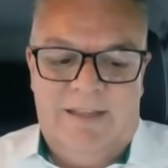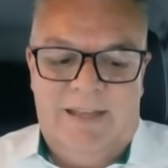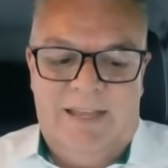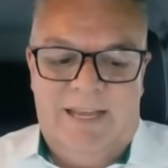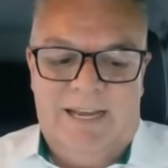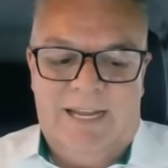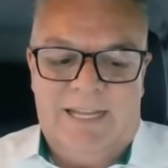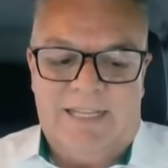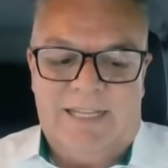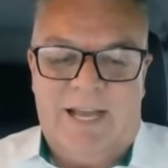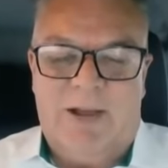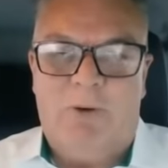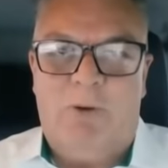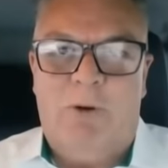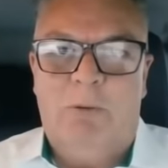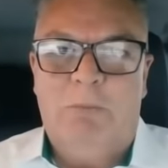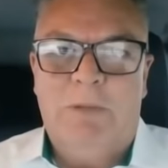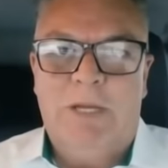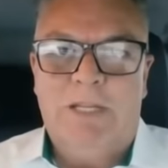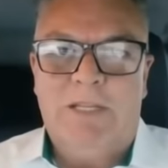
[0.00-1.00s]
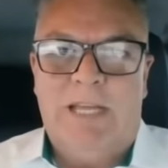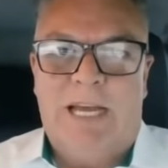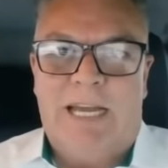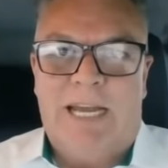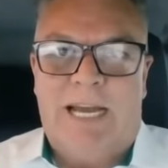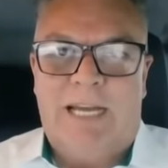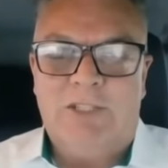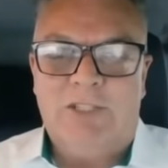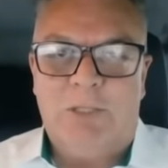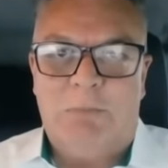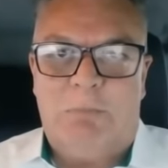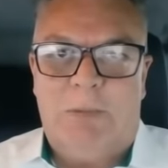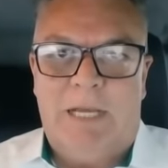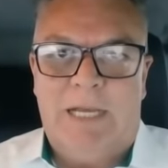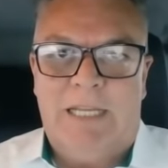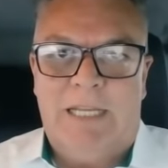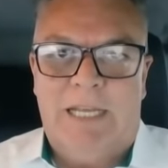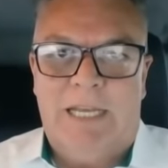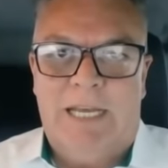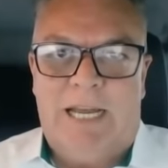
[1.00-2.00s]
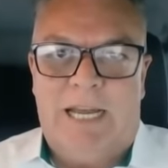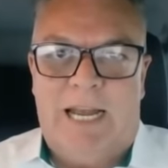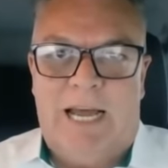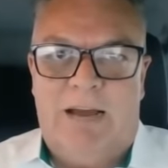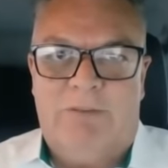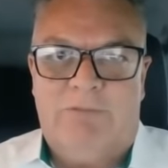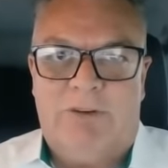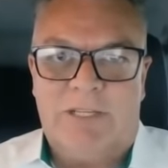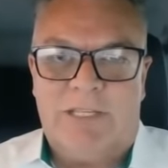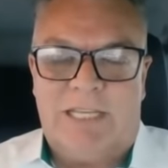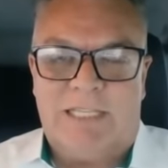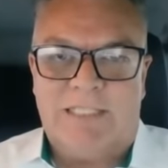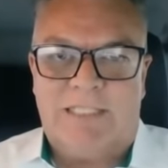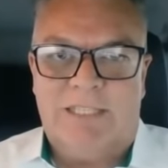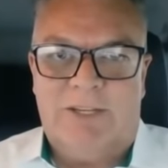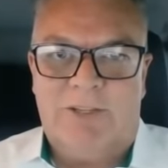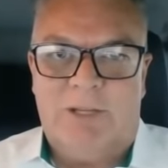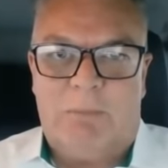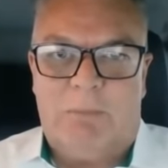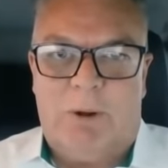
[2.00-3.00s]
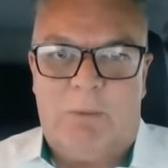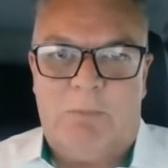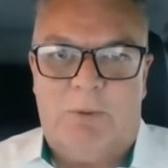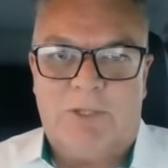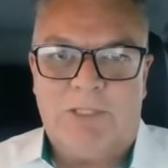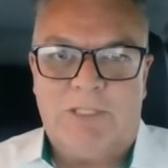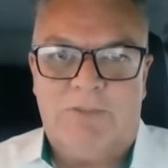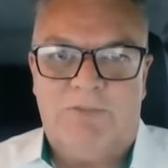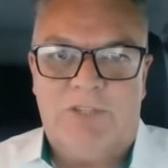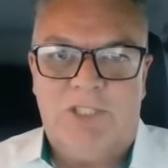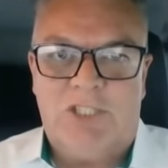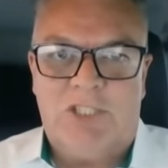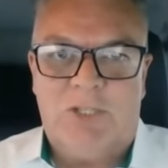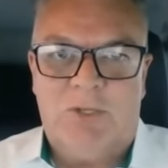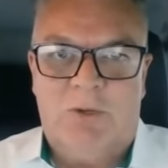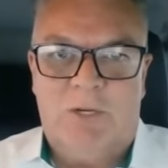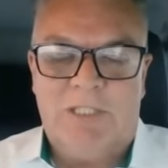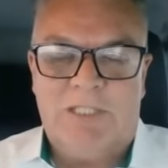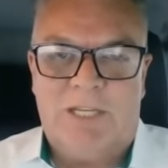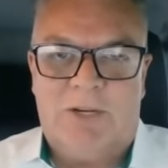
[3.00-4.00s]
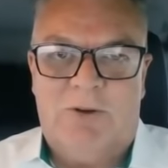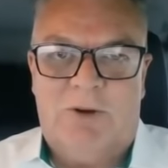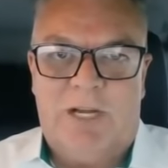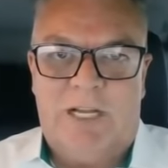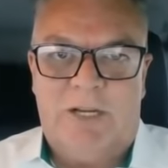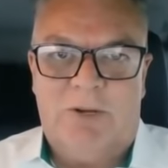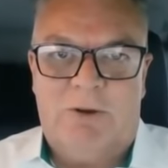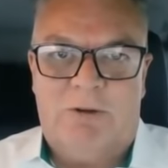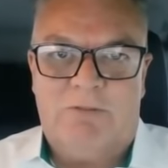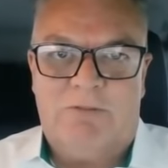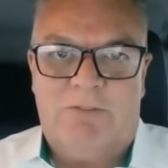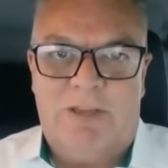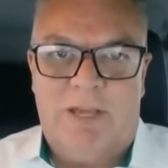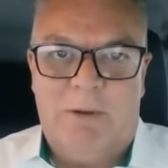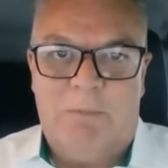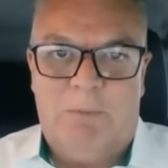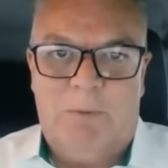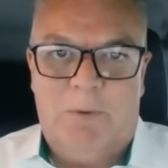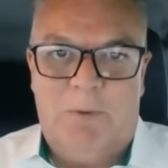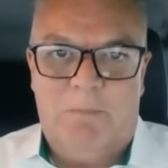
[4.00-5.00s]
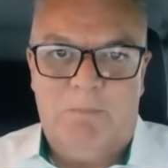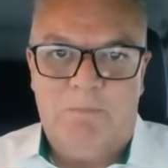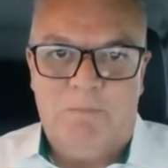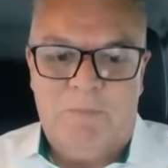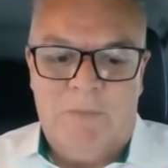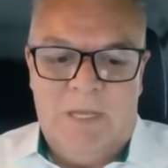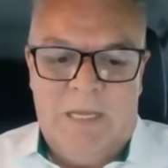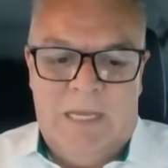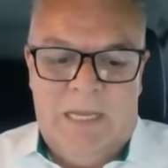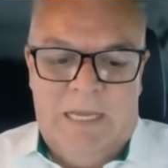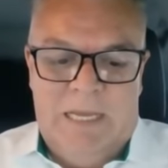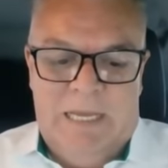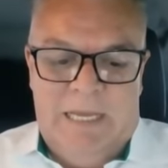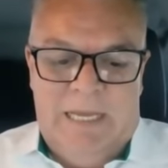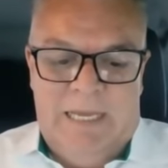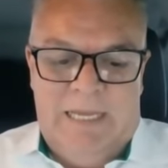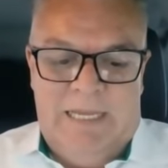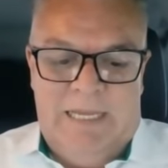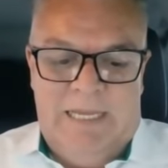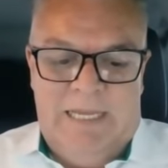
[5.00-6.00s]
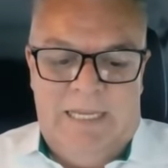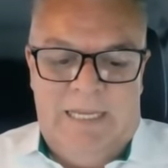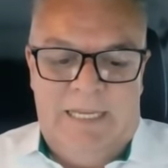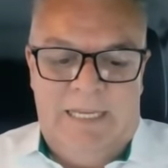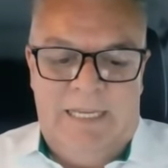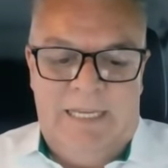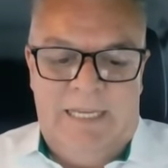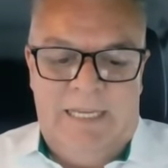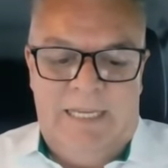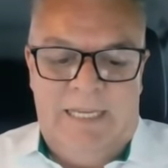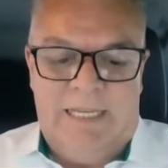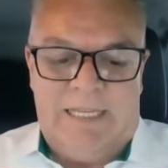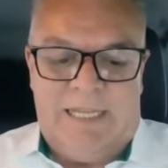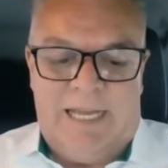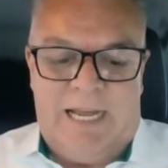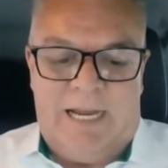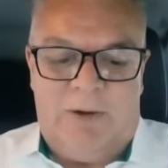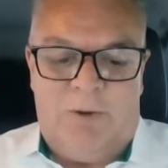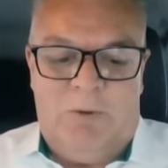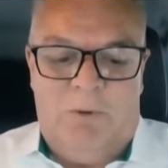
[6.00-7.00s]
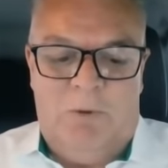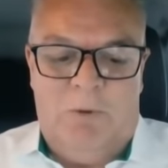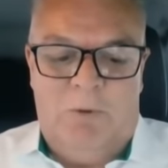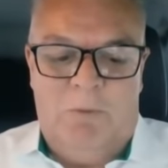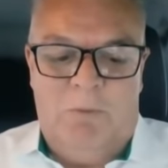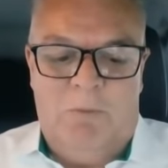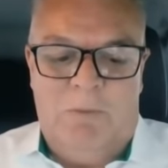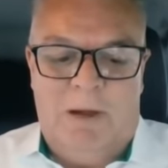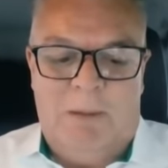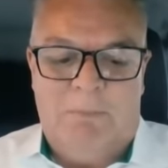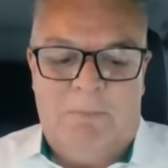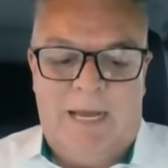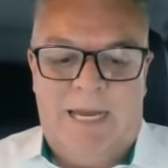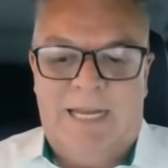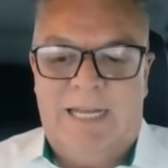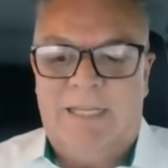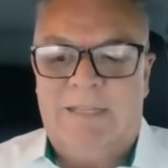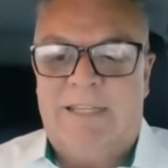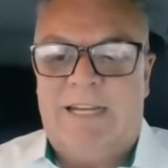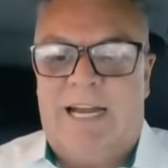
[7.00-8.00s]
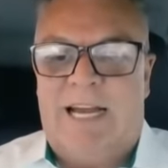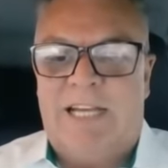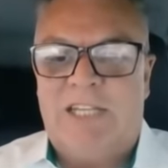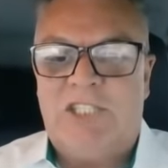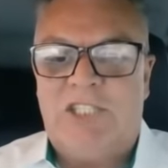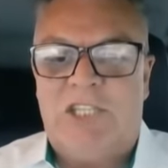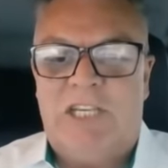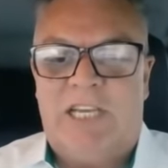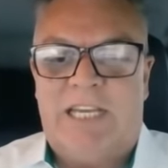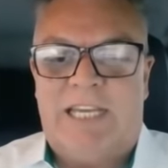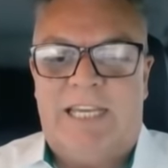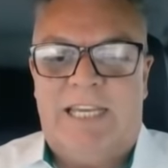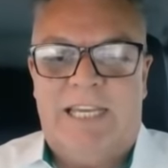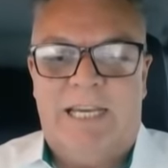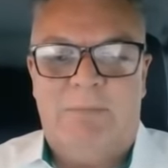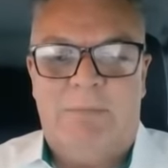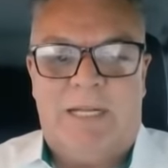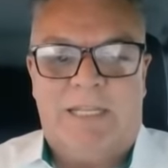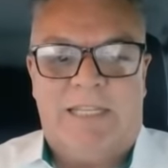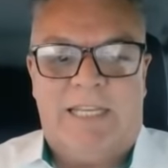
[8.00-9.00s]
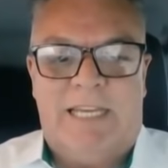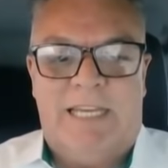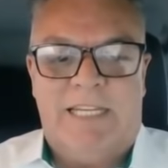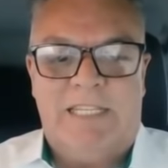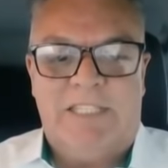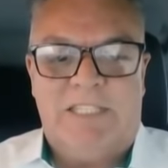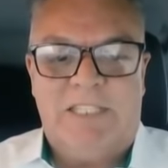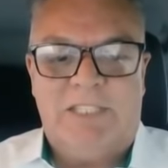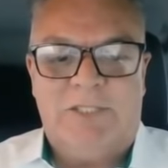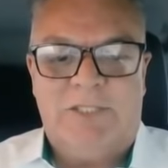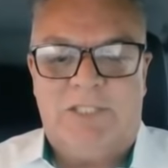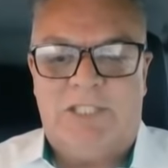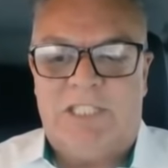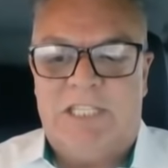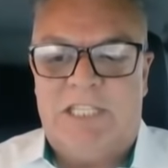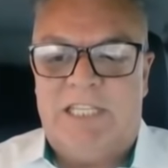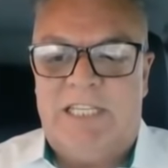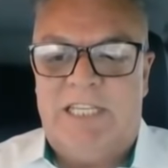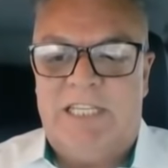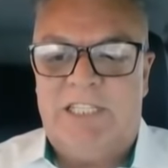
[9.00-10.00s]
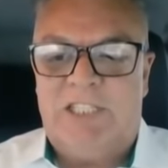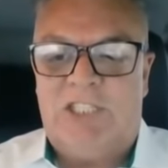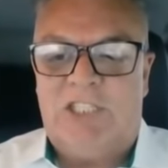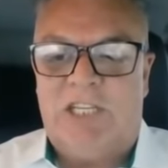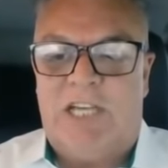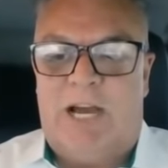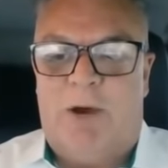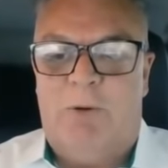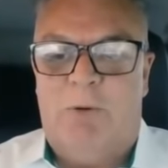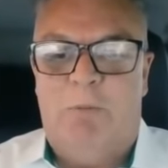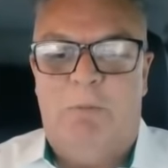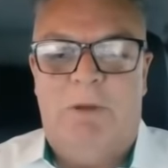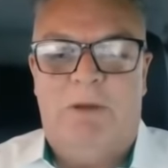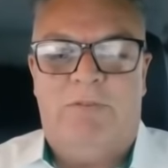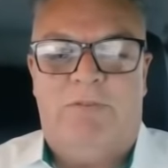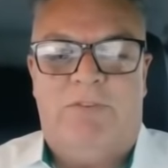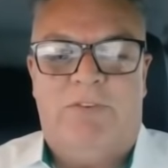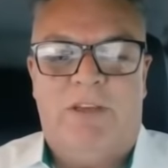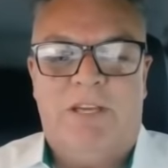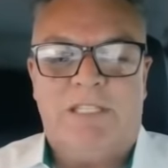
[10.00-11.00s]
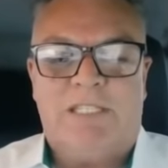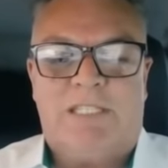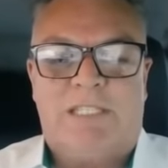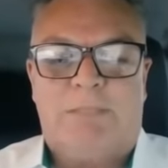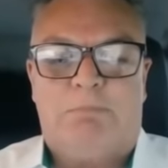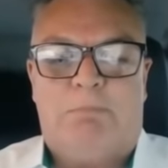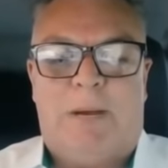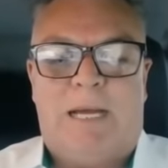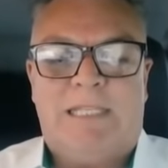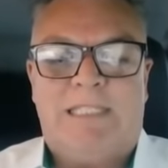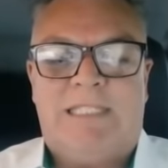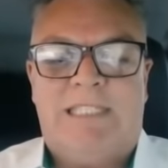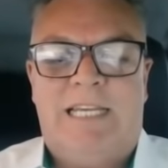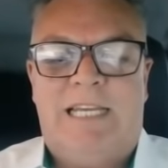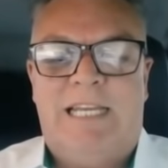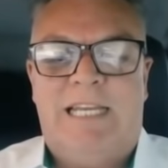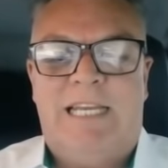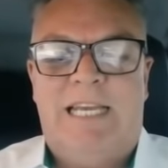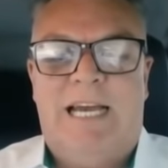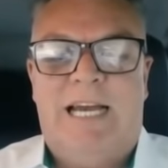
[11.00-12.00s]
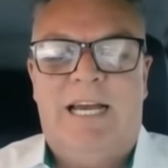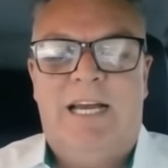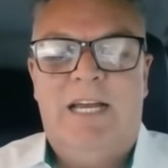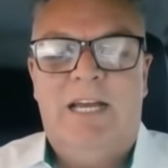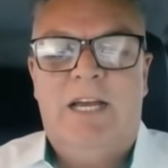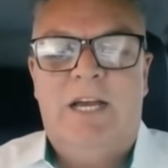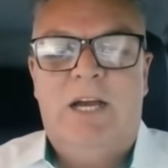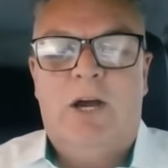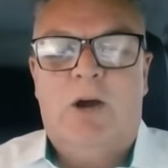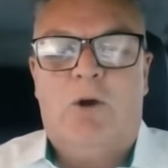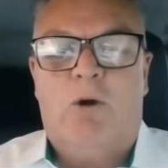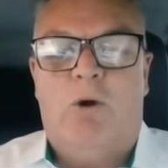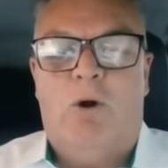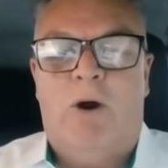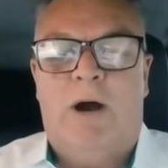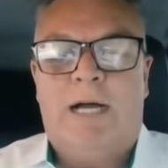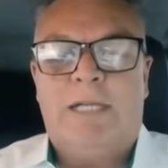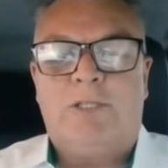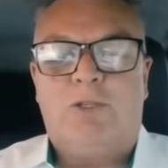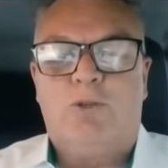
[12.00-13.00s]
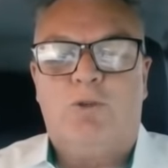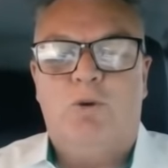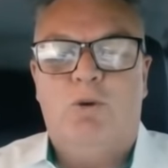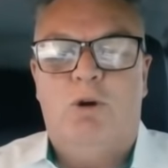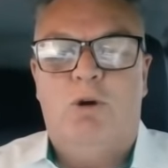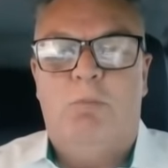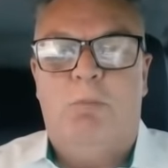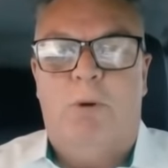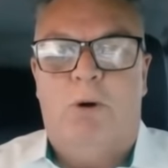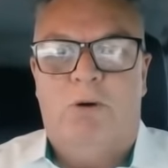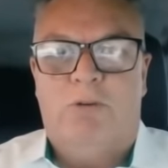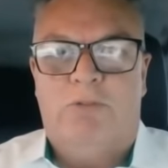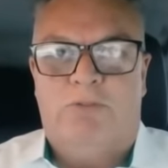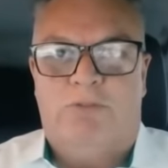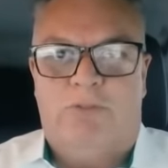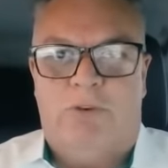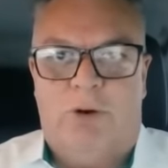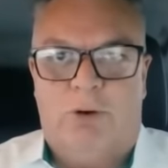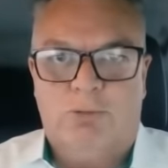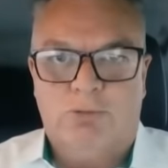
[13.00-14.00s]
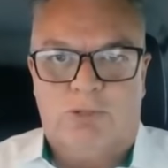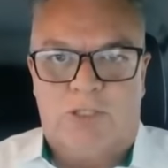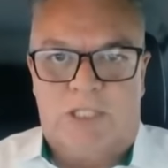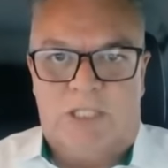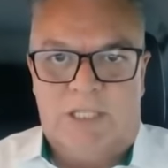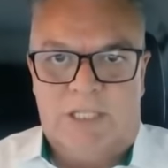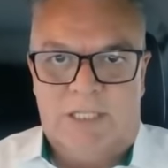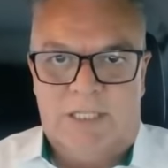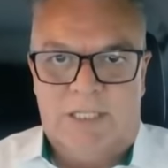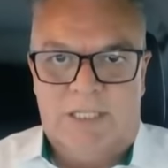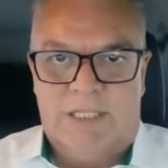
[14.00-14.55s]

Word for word: Ela está com medo danado de perder lá a votação da proposta 22 agora em novembro. E, está com uma malandragem aqui. A matéria diz o seguinte: a Uber fez parceria com a TurboVolt.